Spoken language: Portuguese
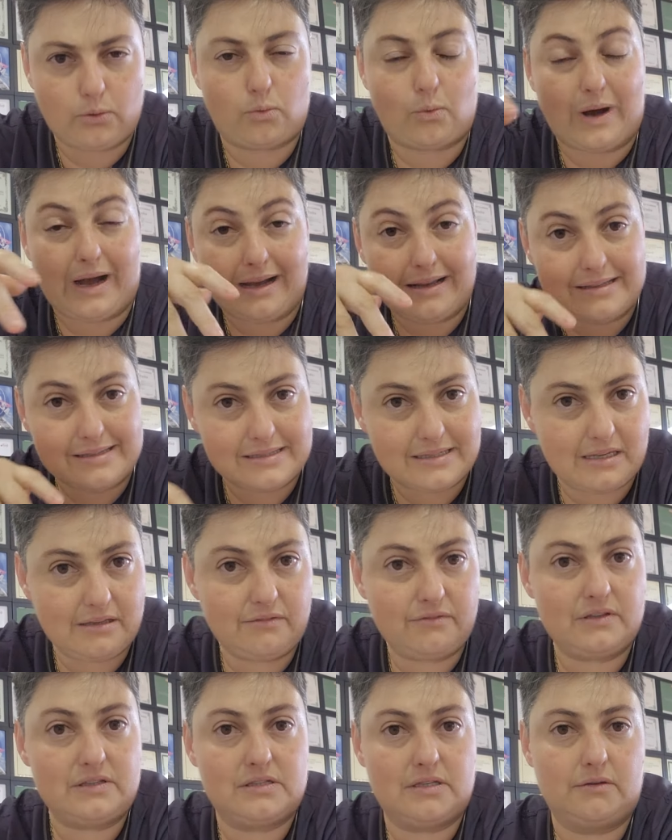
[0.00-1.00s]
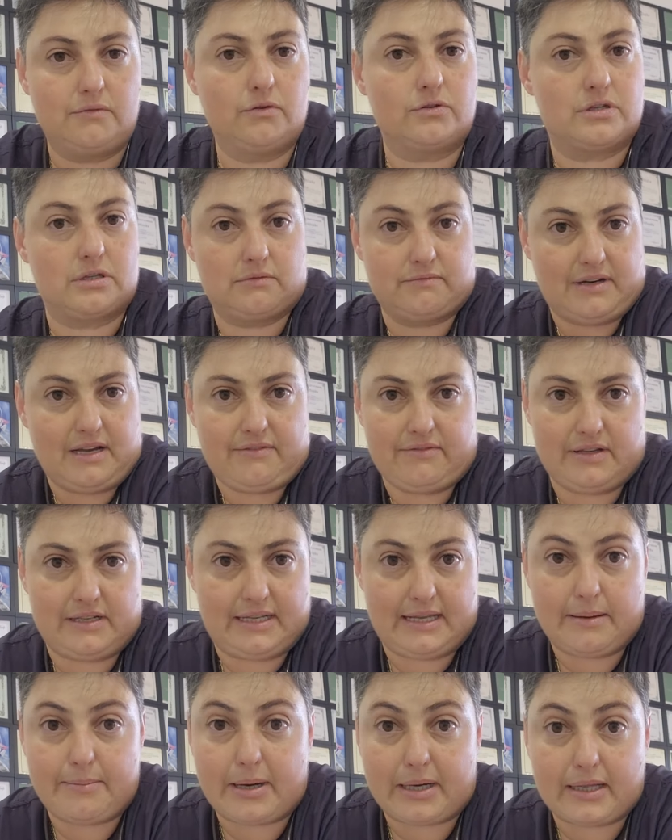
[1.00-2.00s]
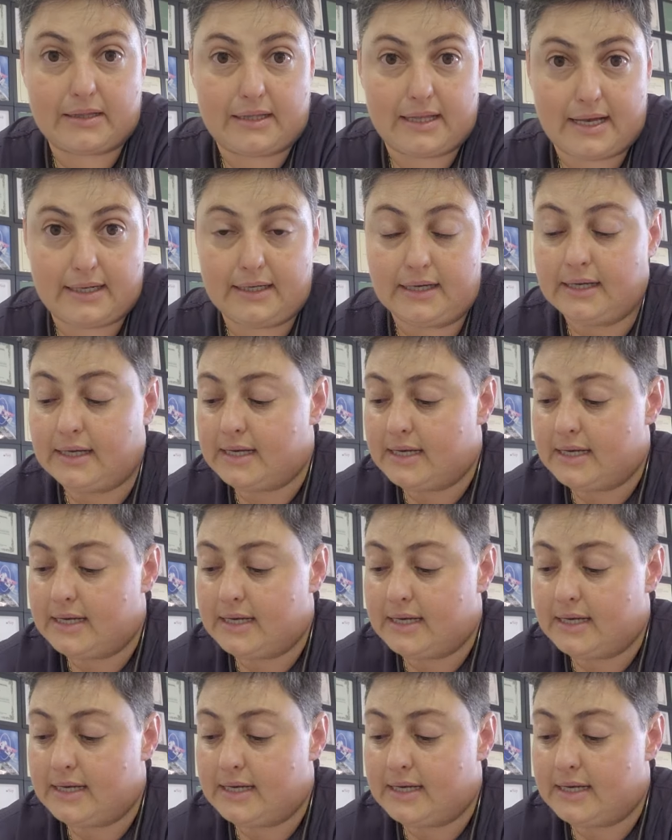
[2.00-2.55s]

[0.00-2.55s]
quase que invisível, você não vai ver nem a bactéria,